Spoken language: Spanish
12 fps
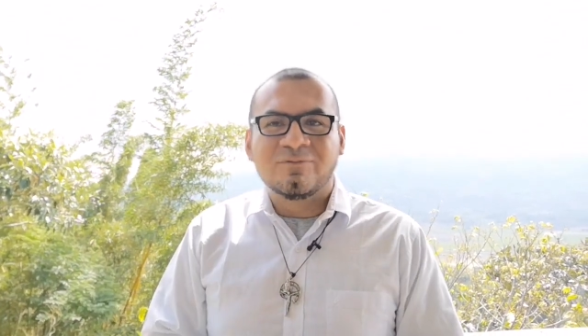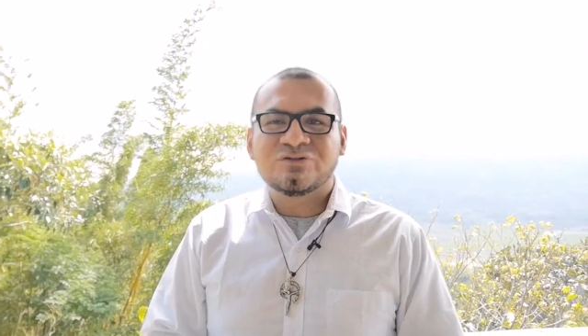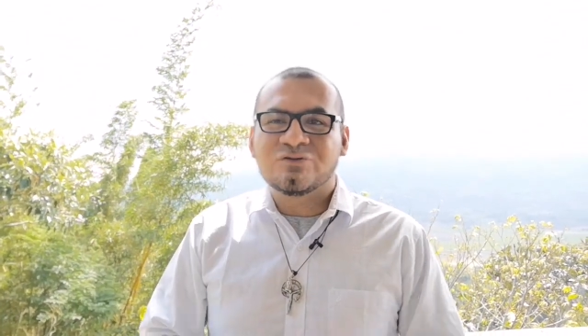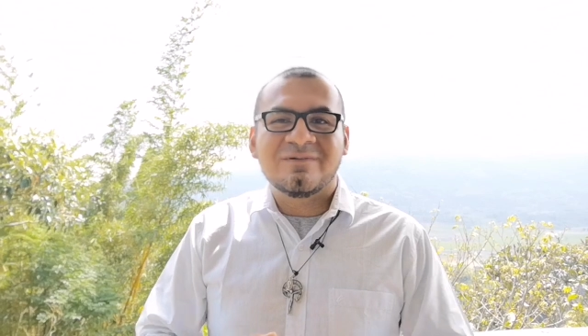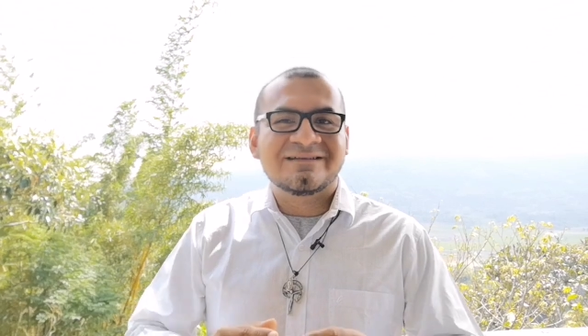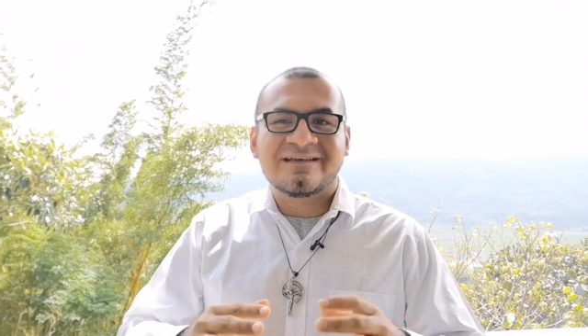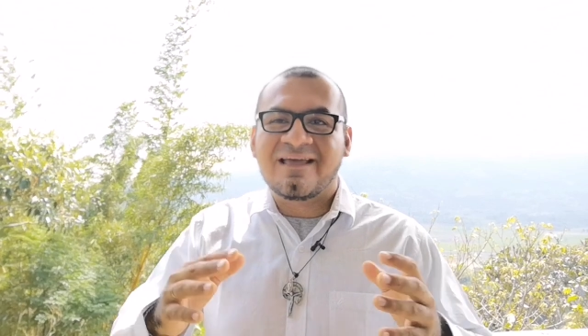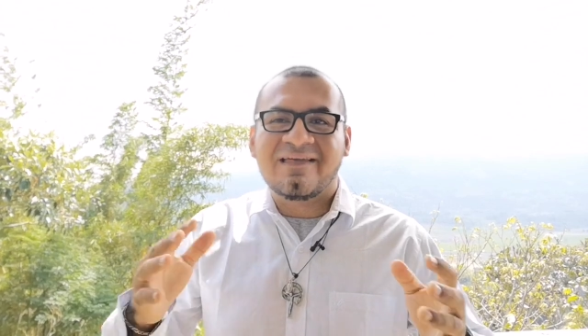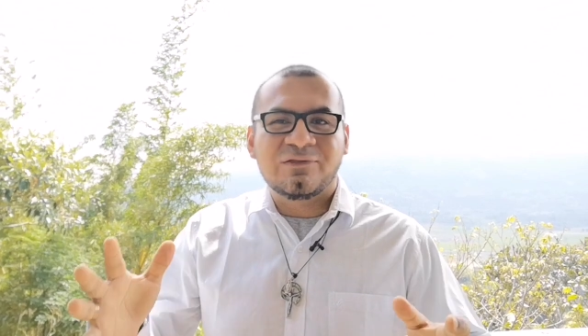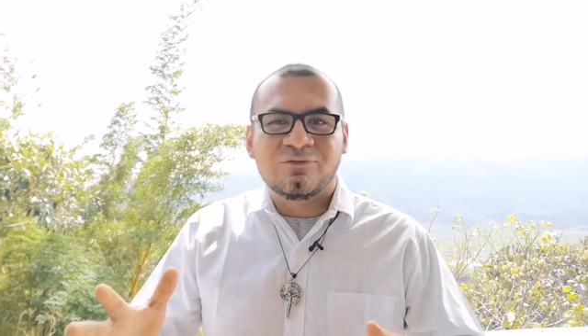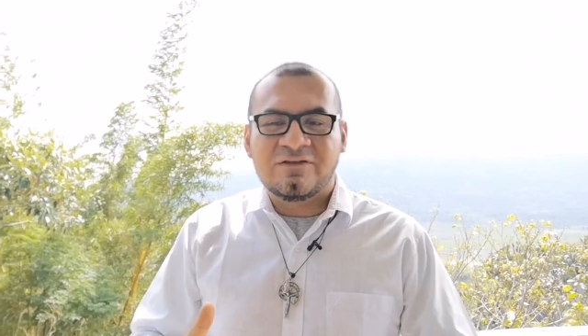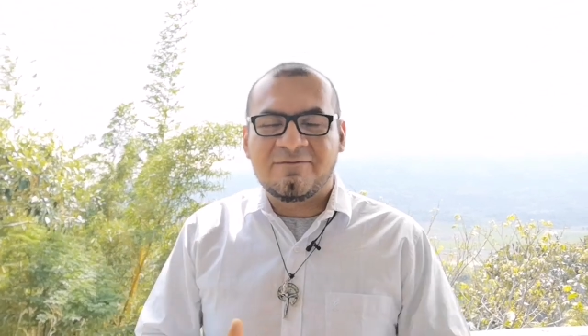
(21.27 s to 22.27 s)
mucho más allá
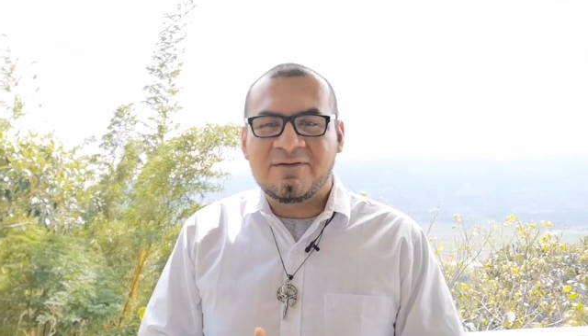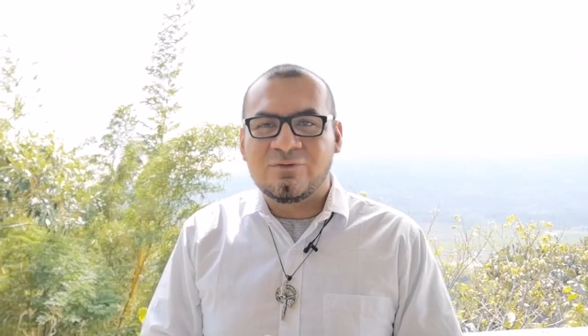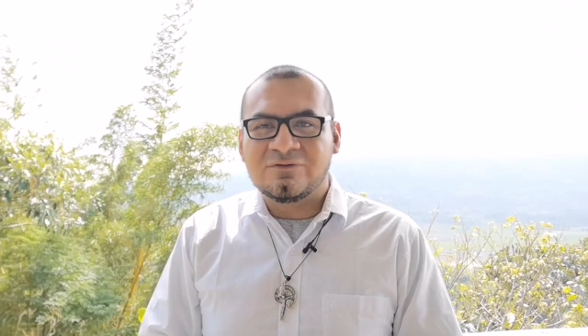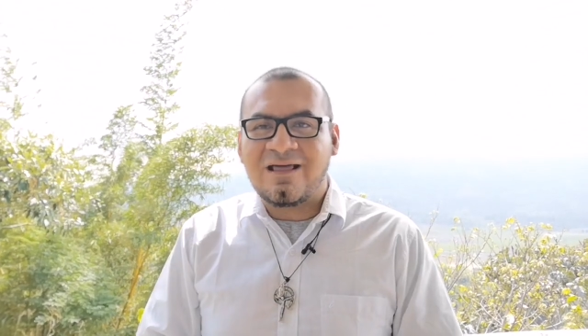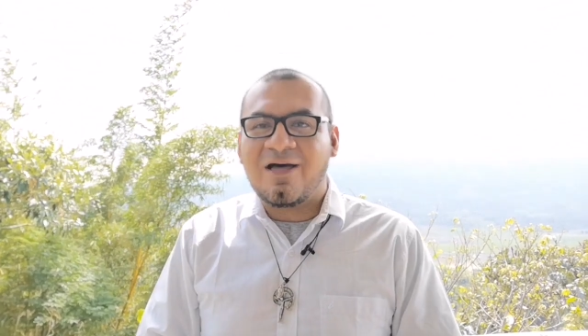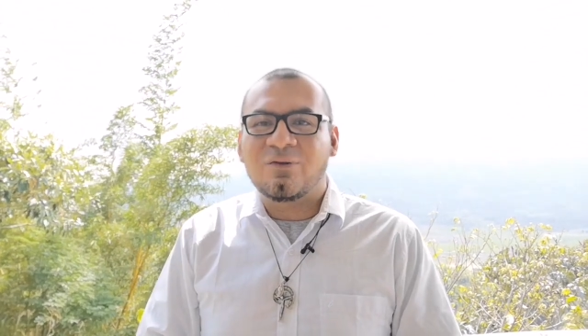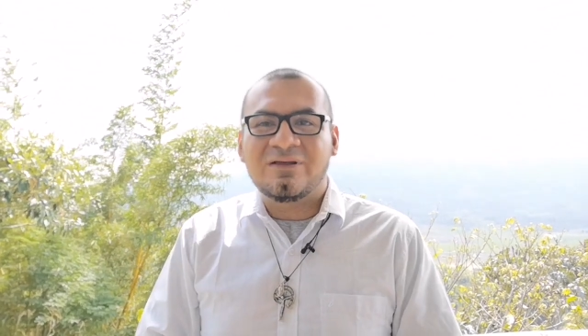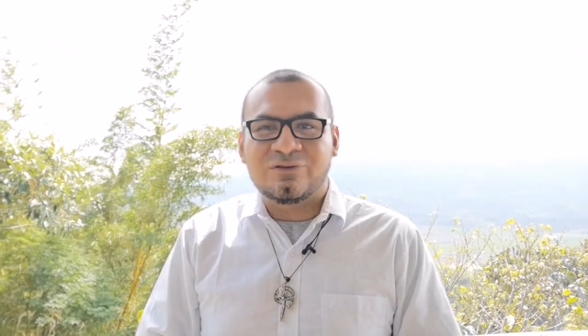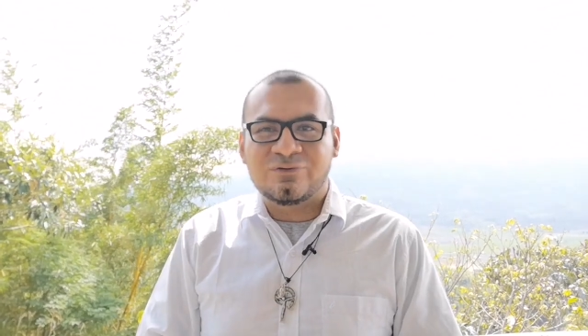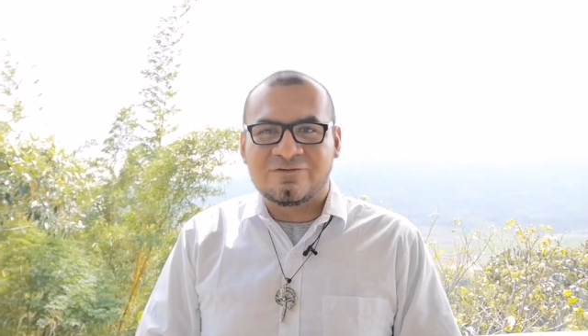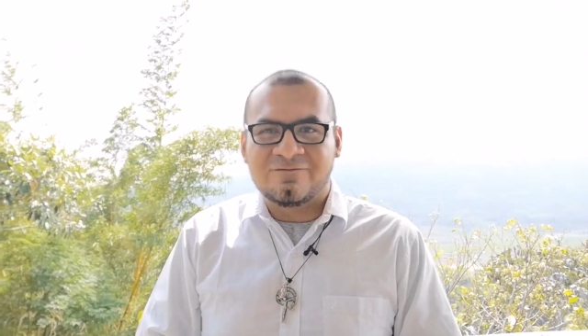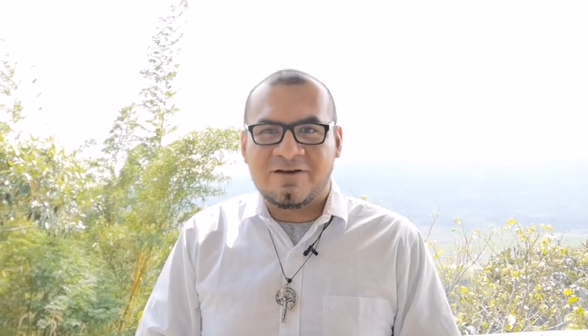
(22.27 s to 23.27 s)
de tu dificultad o de
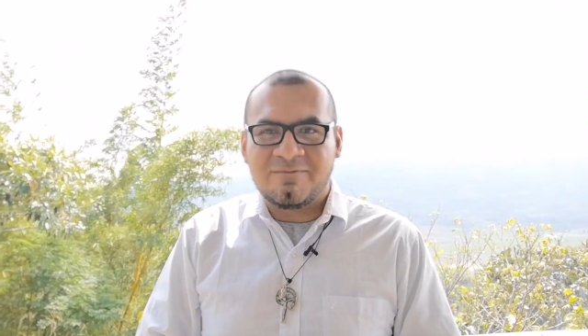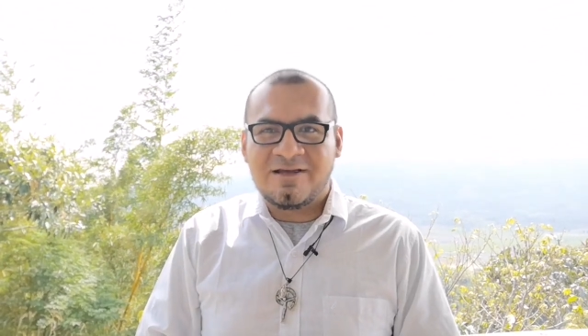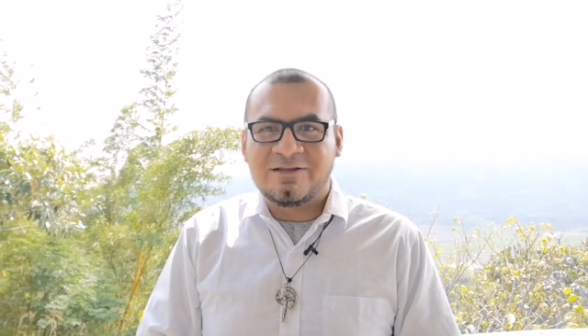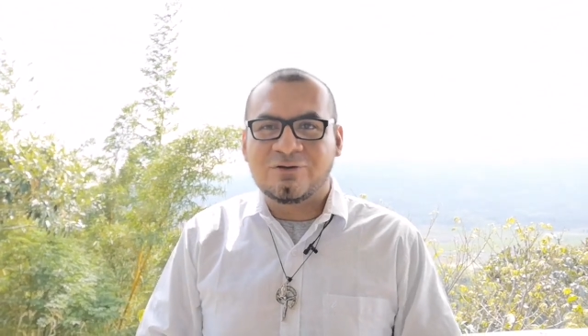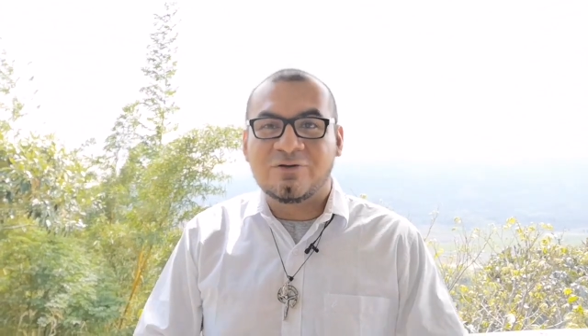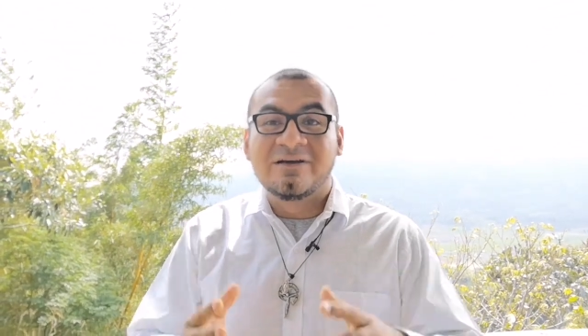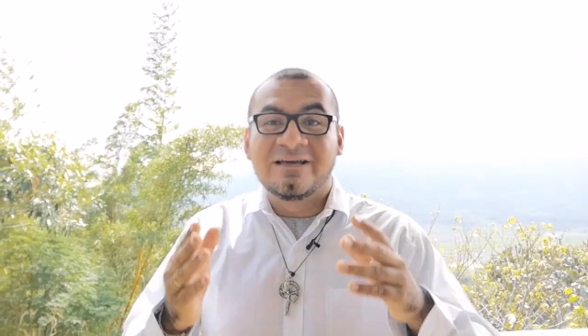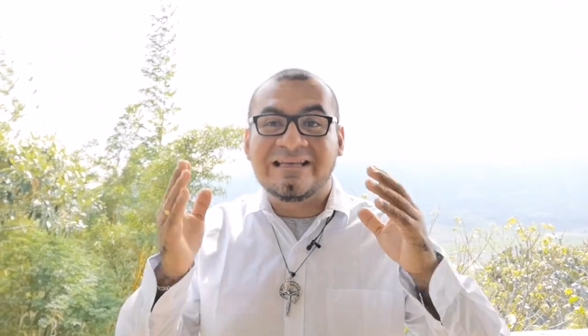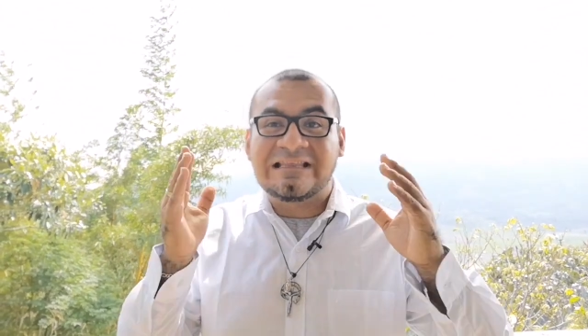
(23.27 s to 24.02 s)
tu sufrimiento